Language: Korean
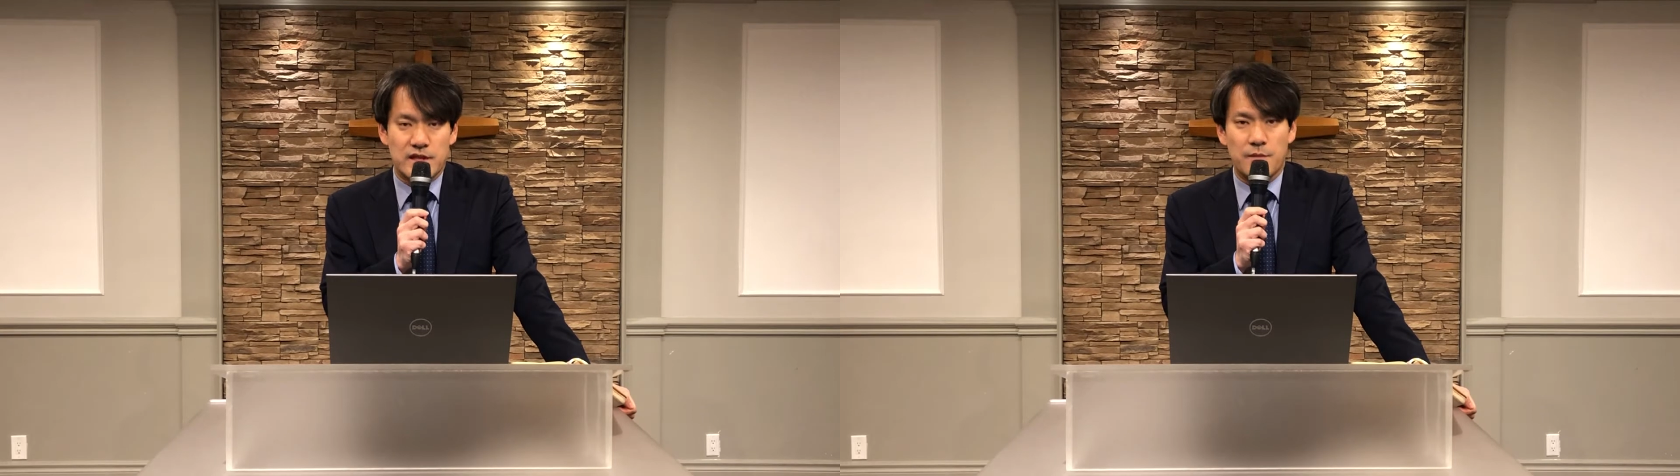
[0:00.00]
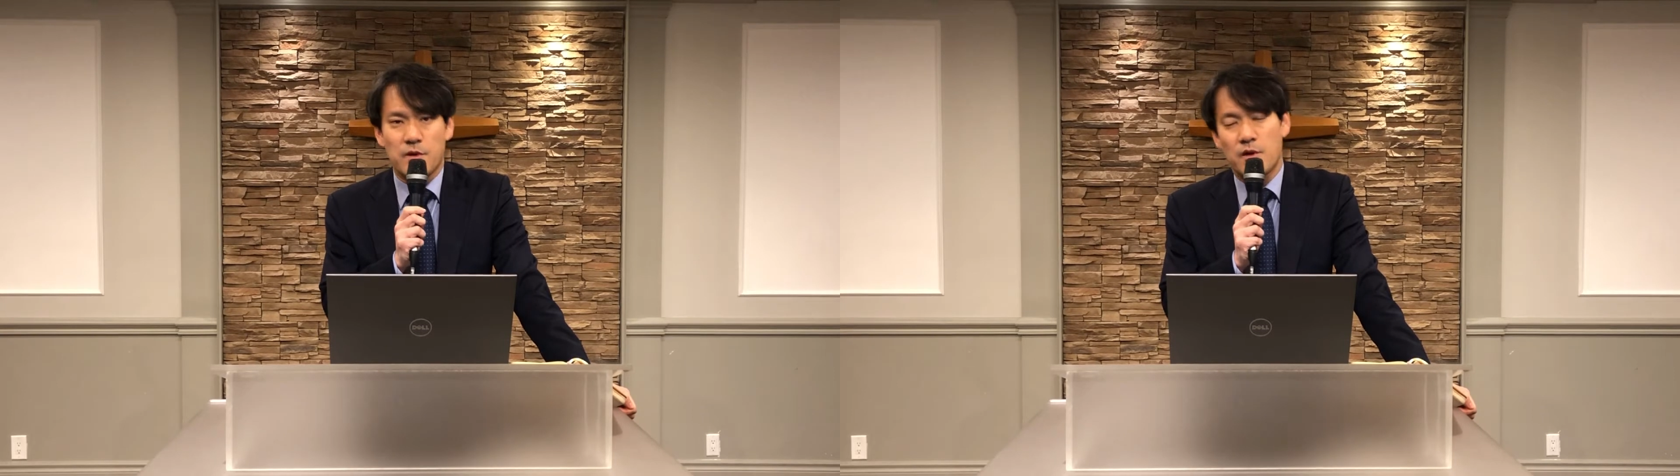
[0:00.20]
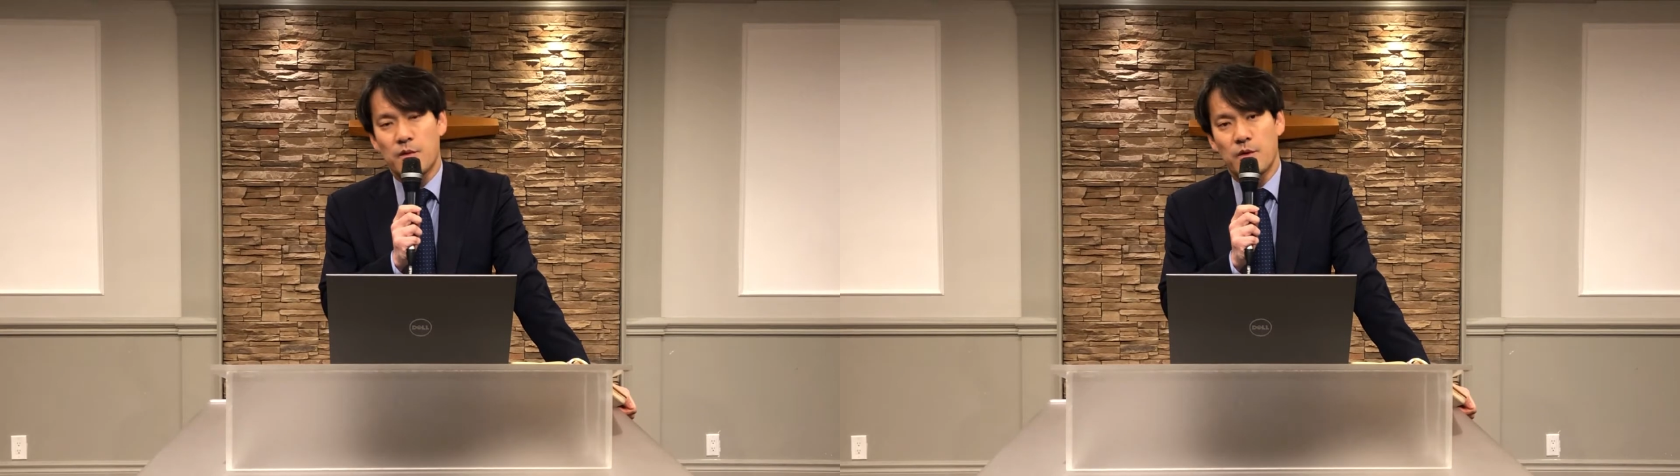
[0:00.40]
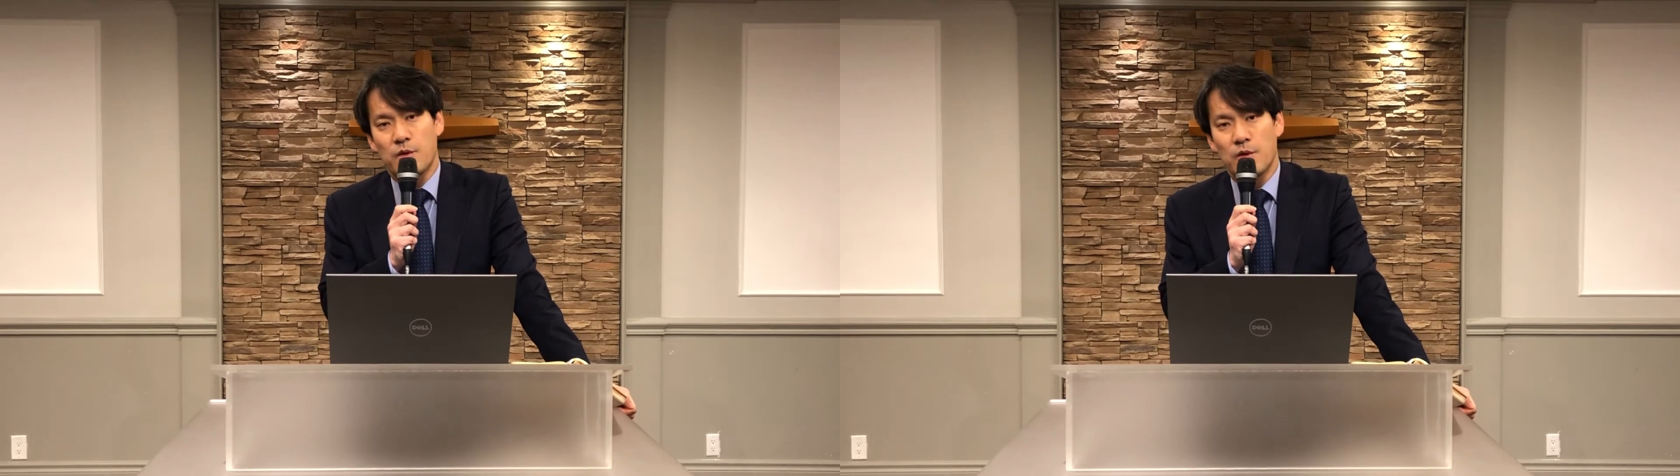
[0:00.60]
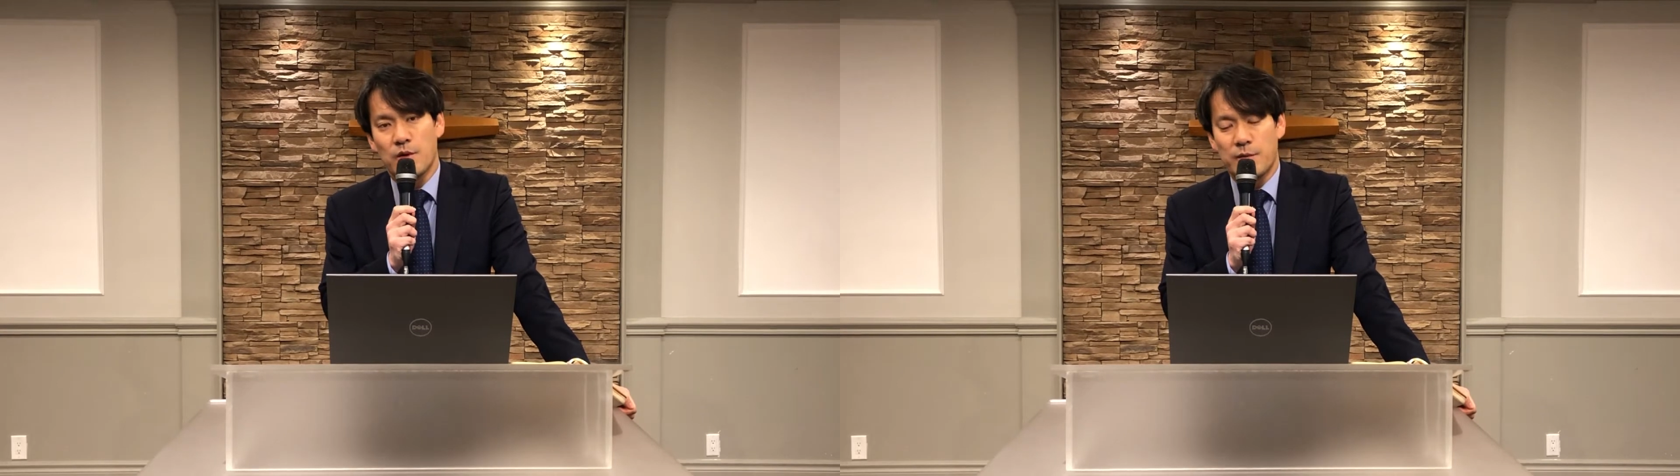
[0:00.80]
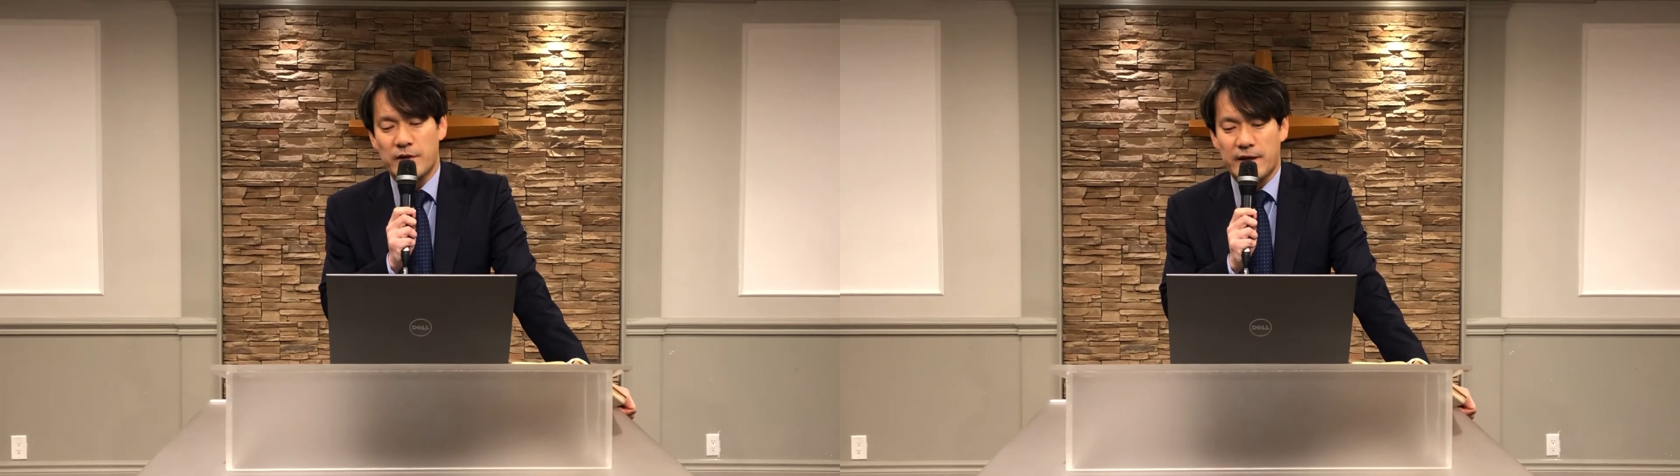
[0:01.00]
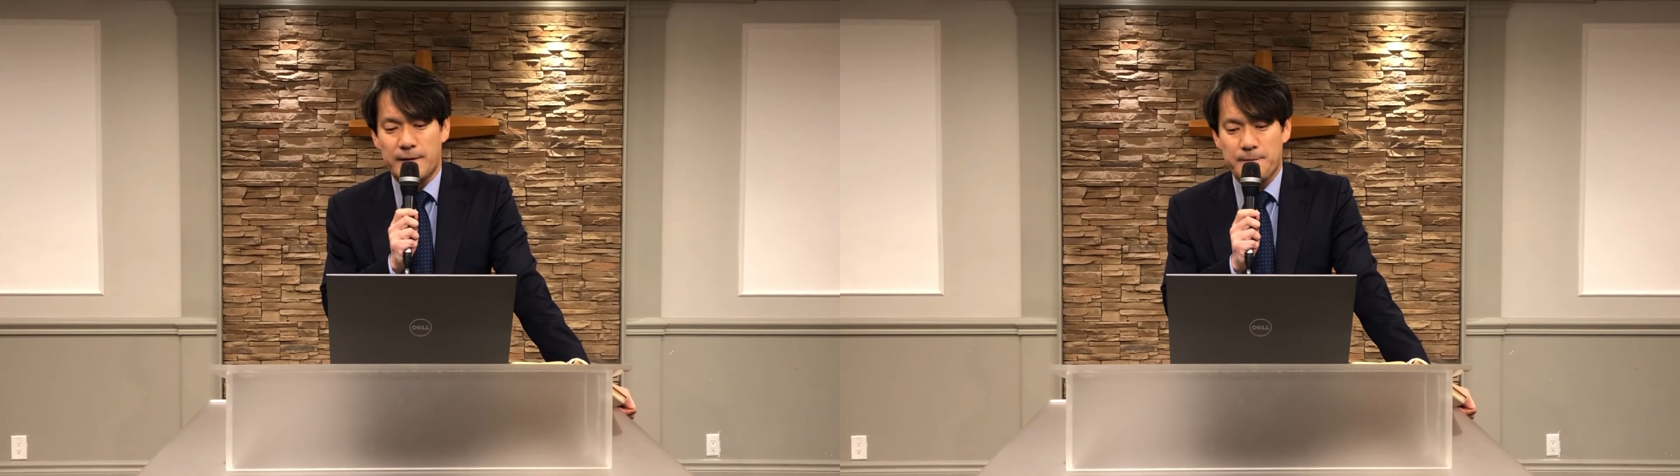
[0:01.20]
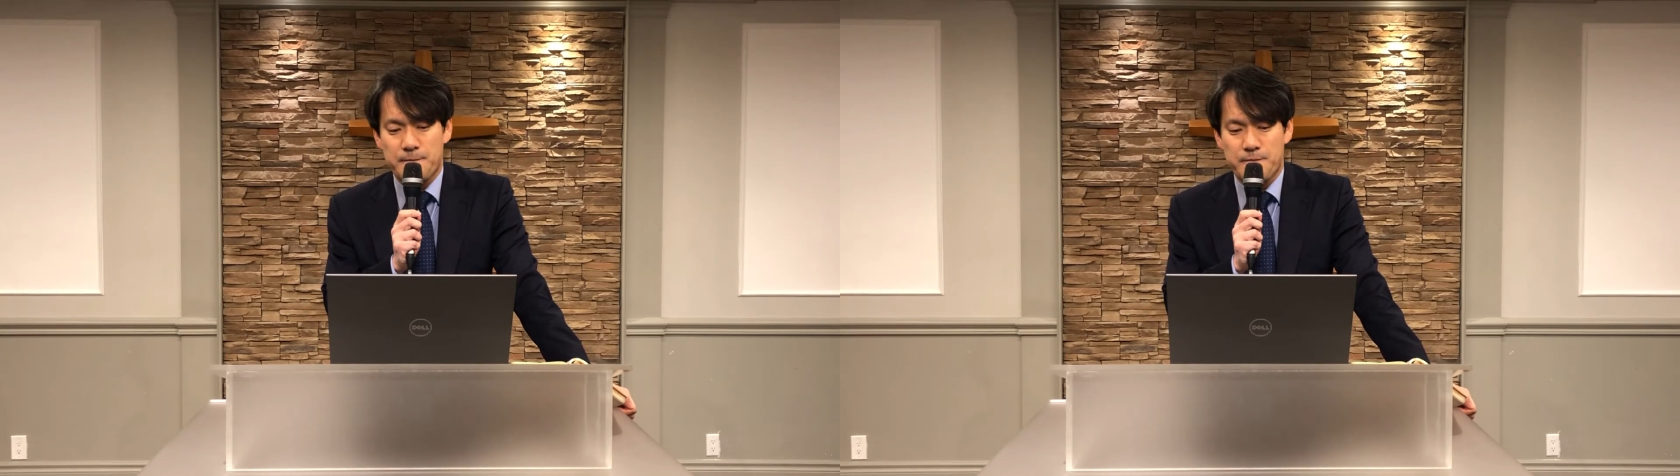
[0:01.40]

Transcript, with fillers: 살펴보려고 합니다.